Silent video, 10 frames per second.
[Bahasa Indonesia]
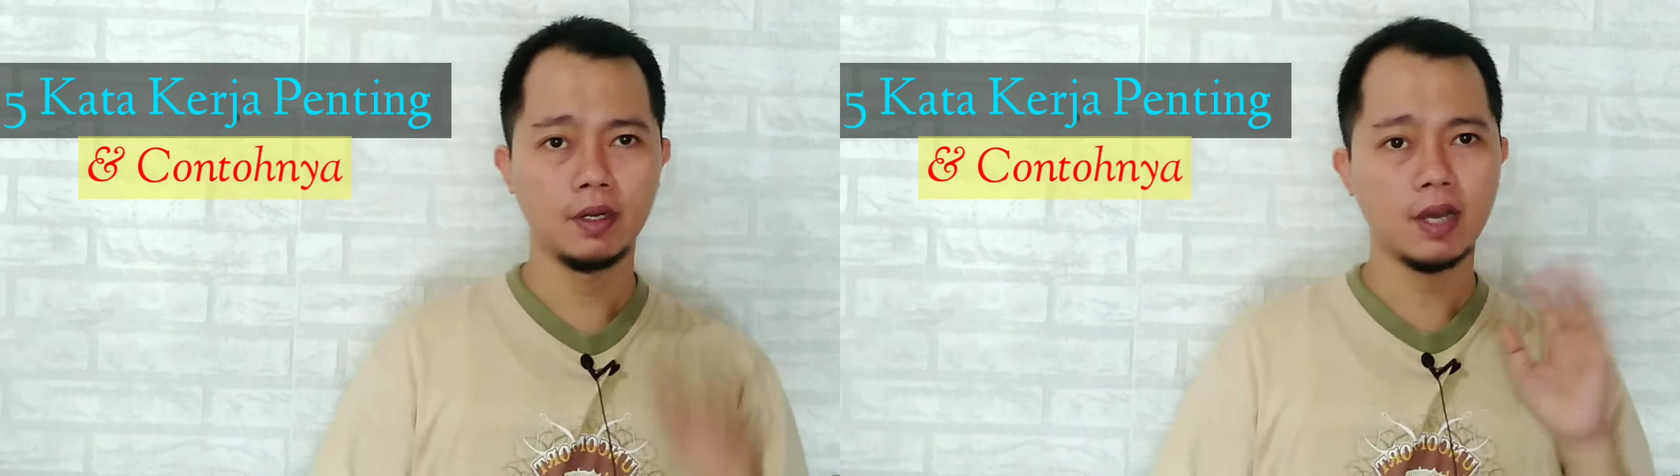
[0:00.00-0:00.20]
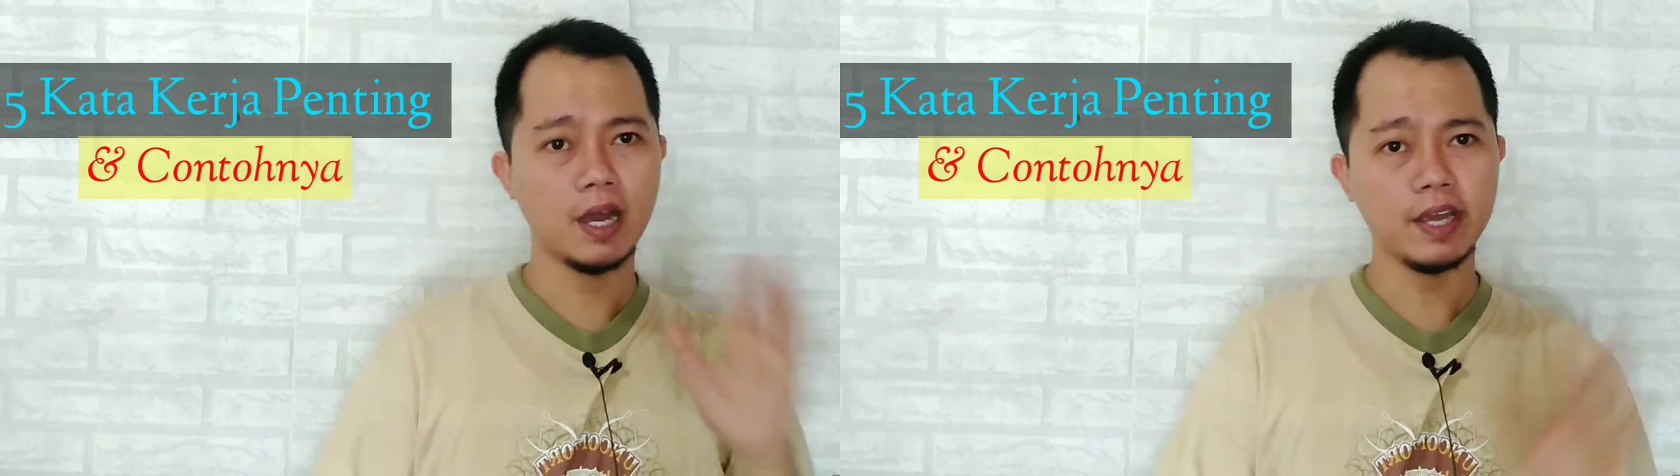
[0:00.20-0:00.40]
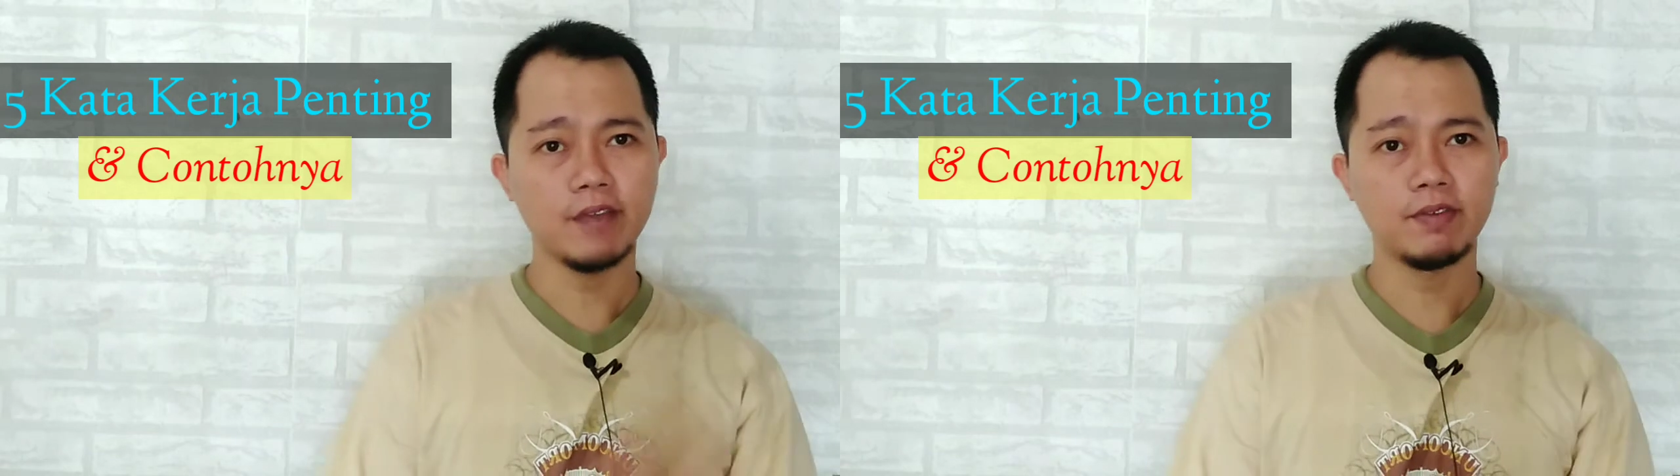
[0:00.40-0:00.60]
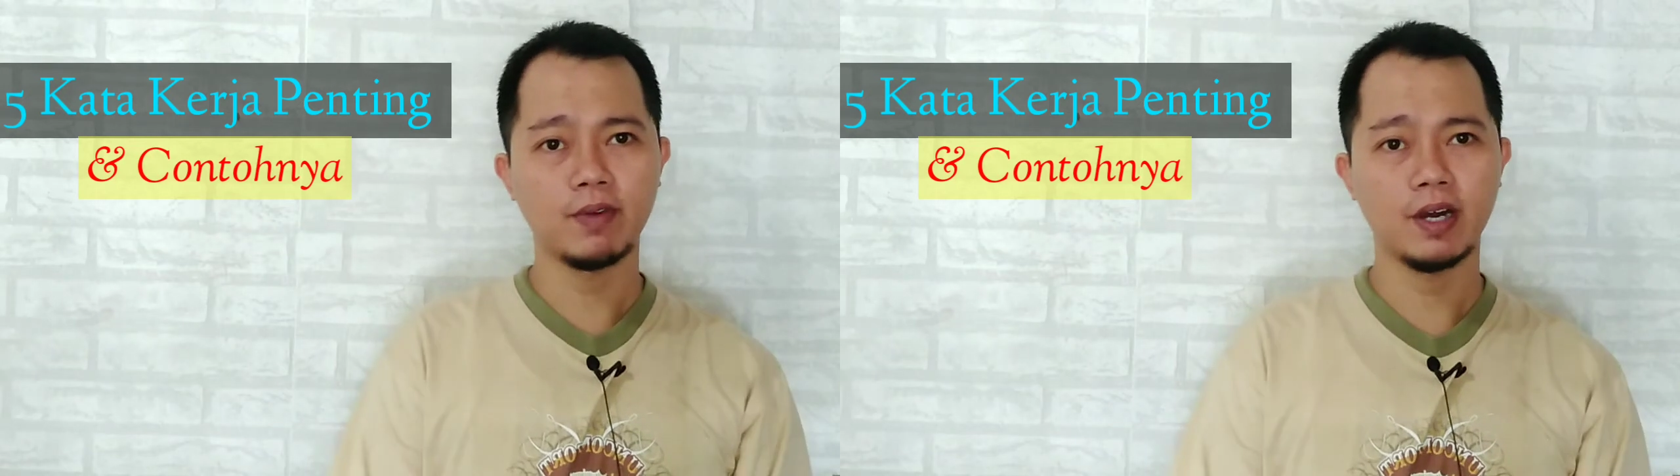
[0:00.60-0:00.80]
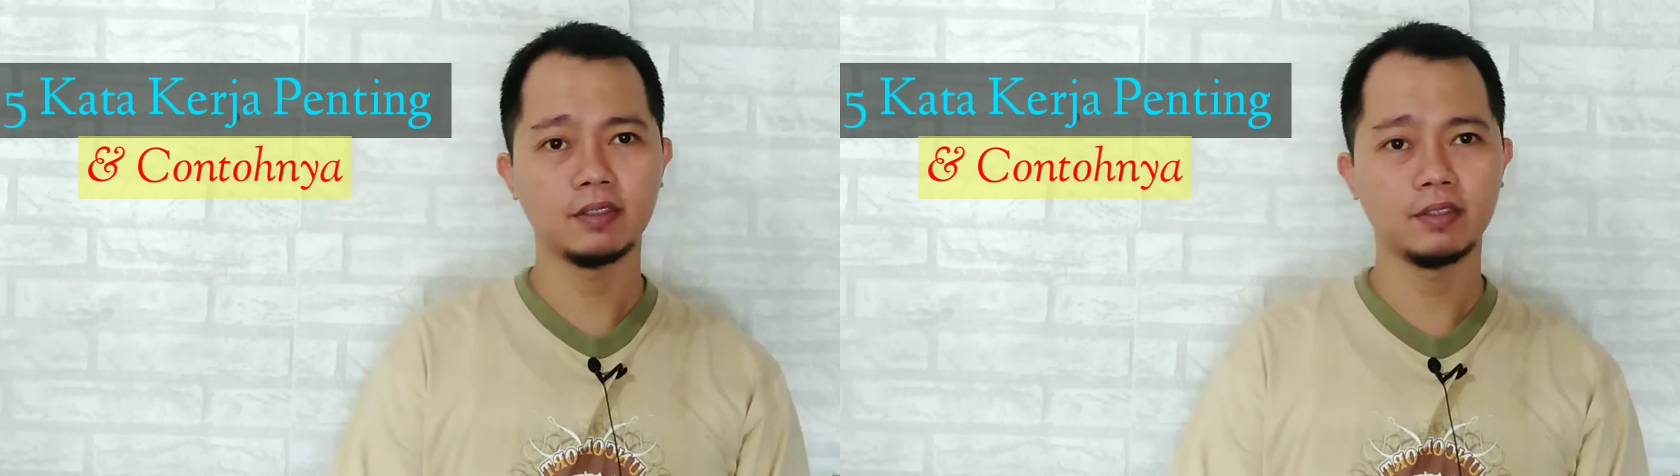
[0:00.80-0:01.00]
Hi
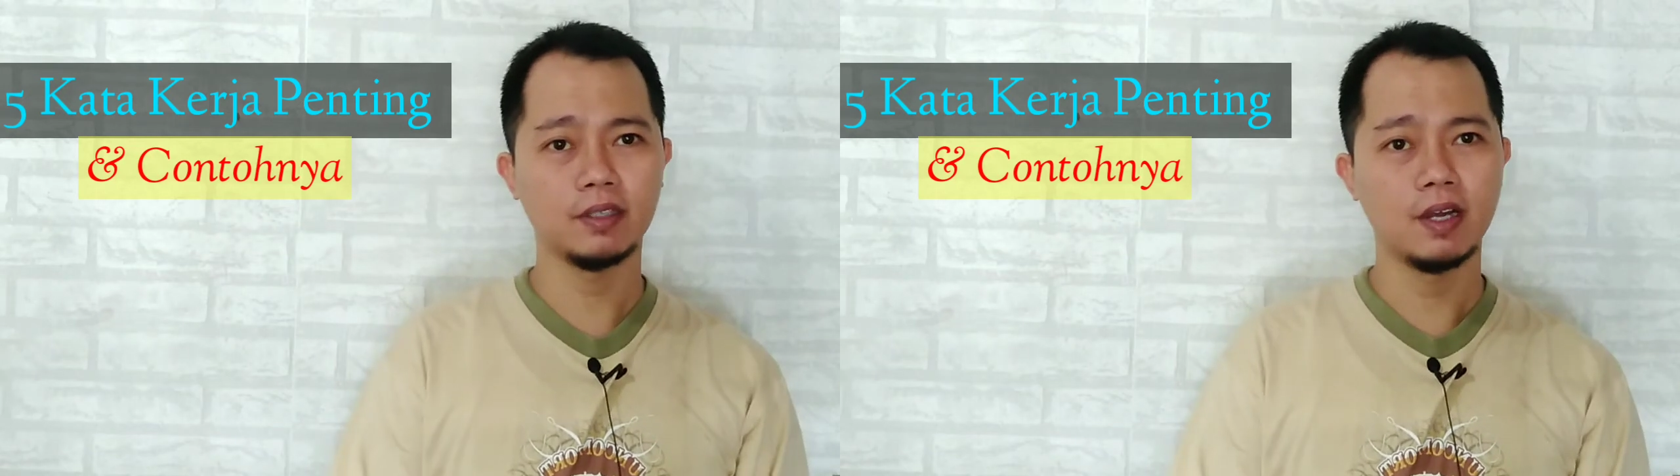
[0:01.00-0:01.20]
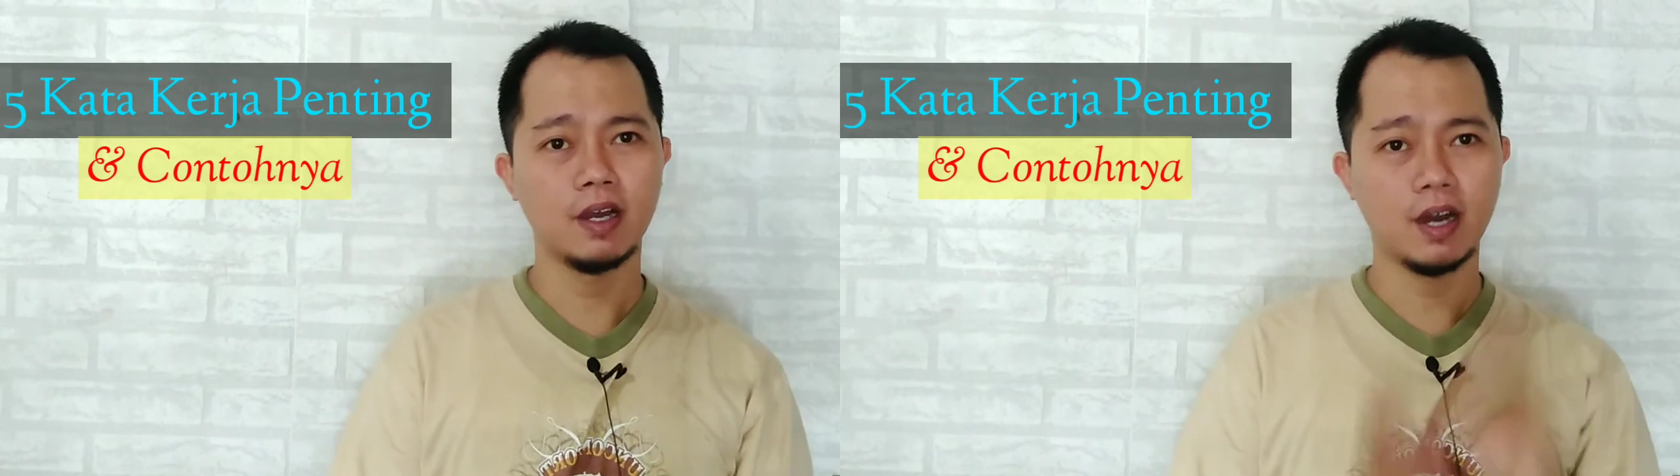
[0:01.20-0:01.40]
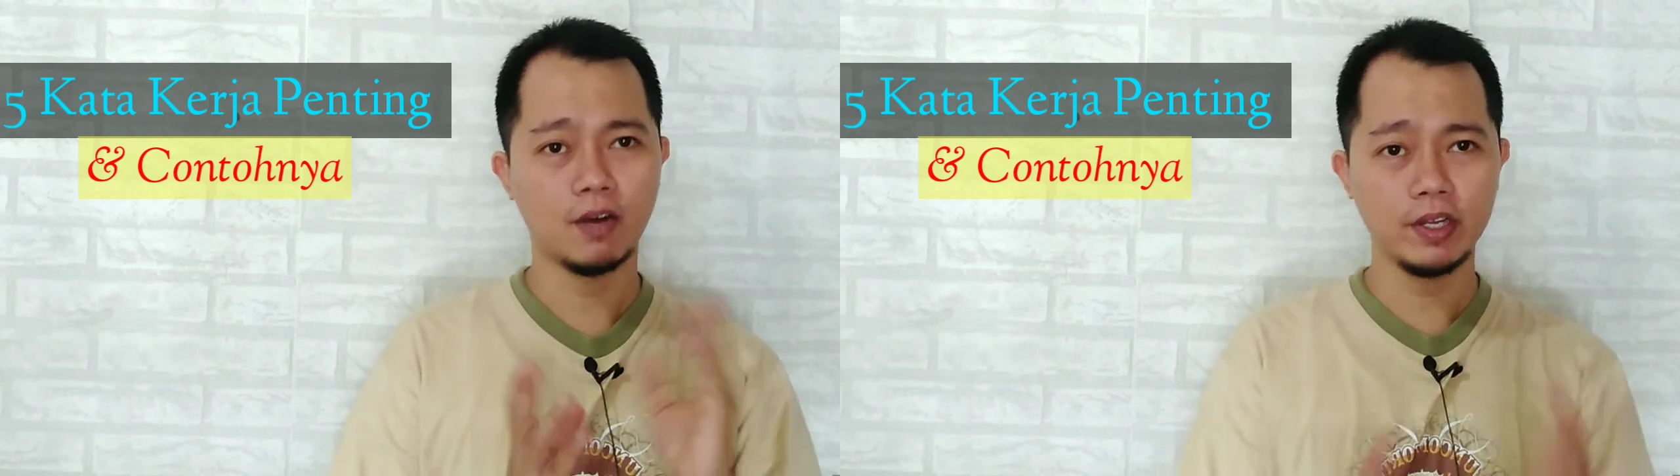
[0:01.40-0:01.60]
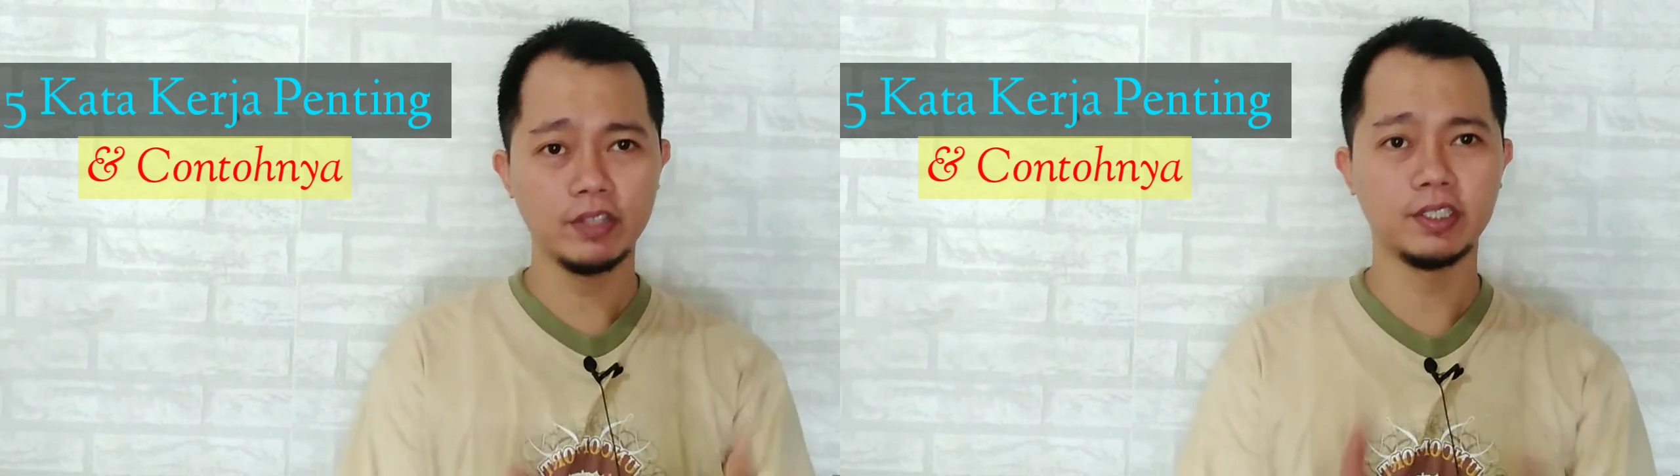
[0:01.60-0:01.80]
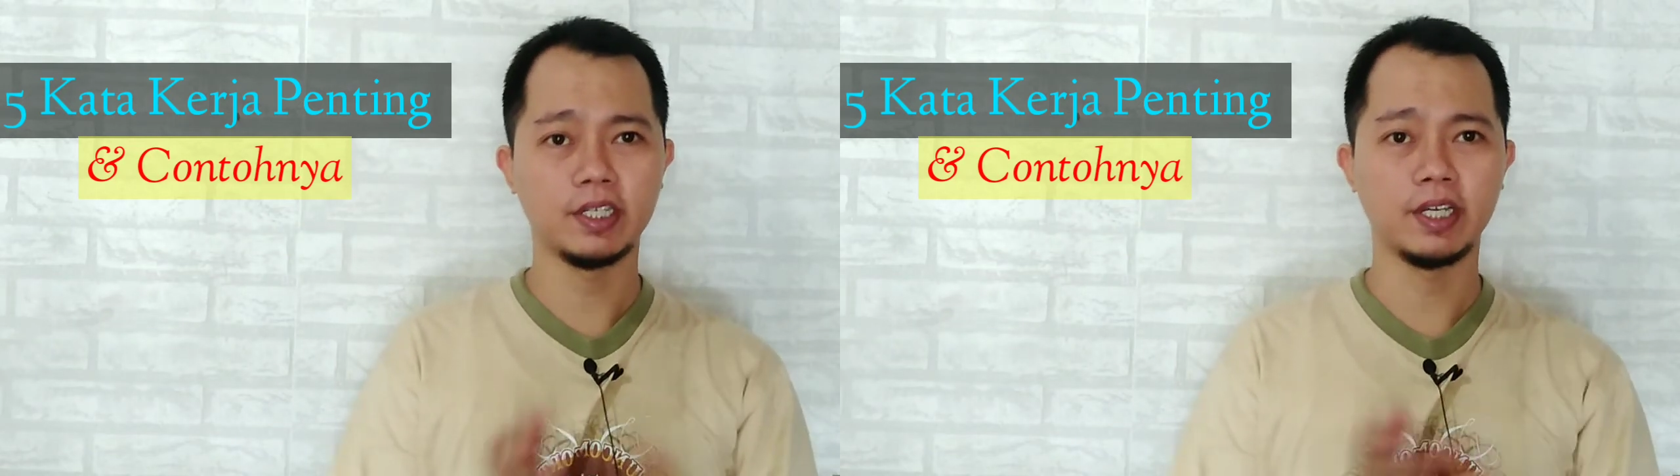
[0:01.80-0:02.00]
everyone, how are you
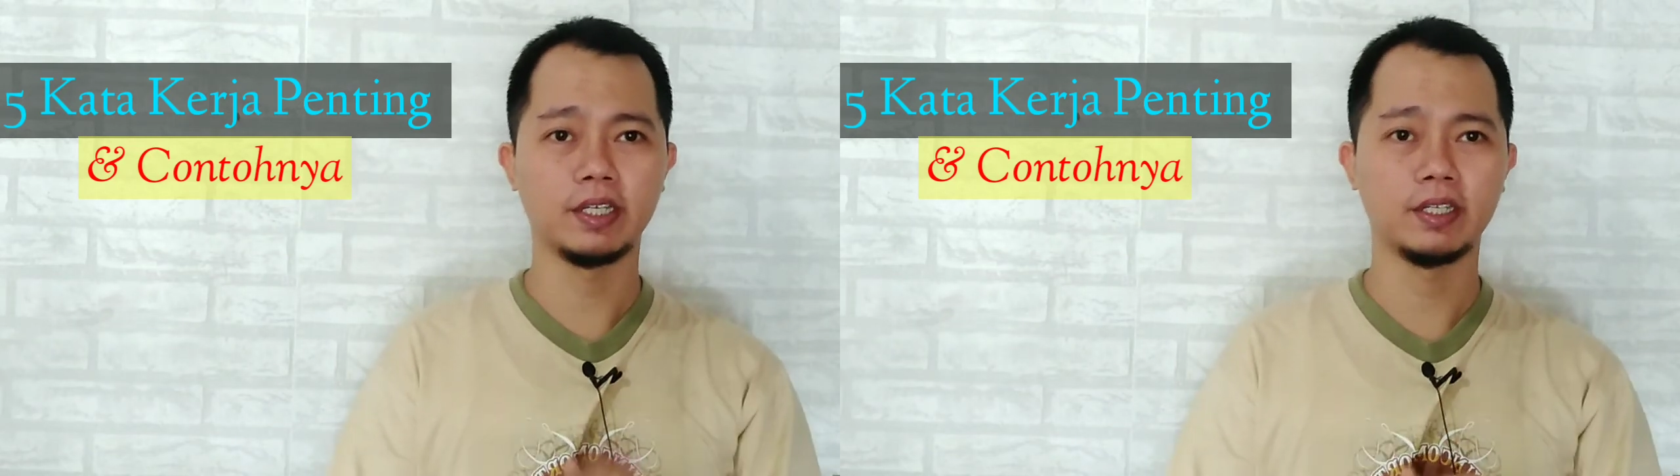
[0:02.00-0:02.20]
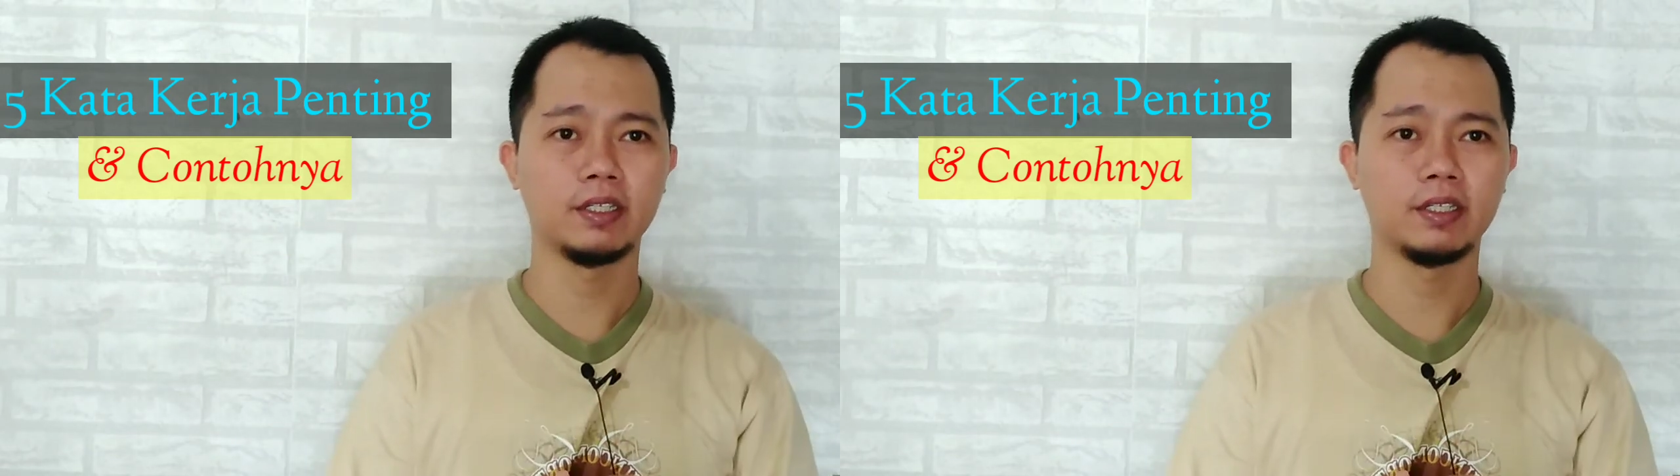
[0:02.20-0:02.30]
today?